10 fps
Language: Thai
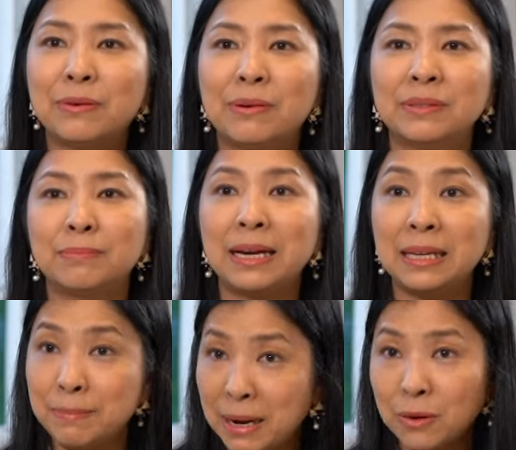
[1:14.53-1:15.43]
ความสัมพันธ์
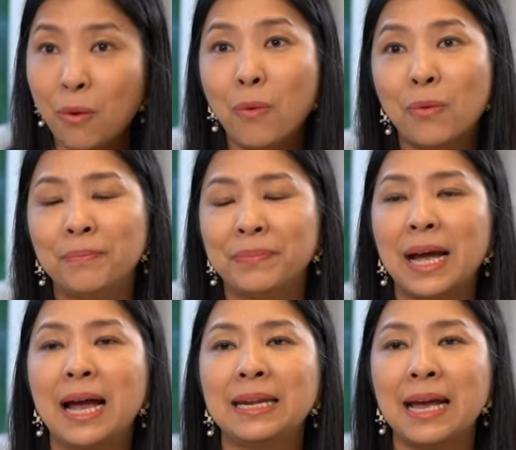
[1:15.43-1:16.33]
ที่มั่นคงนะ
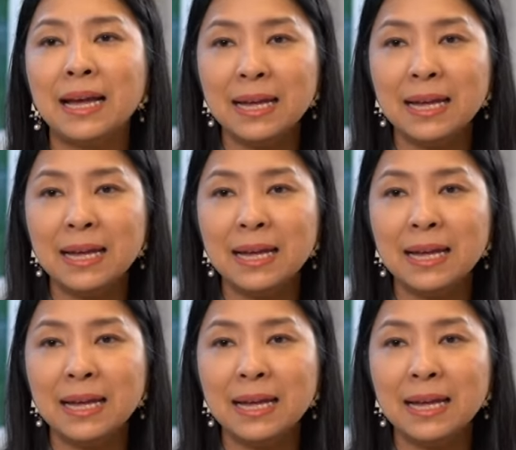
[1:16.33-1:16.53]
คะอันนี้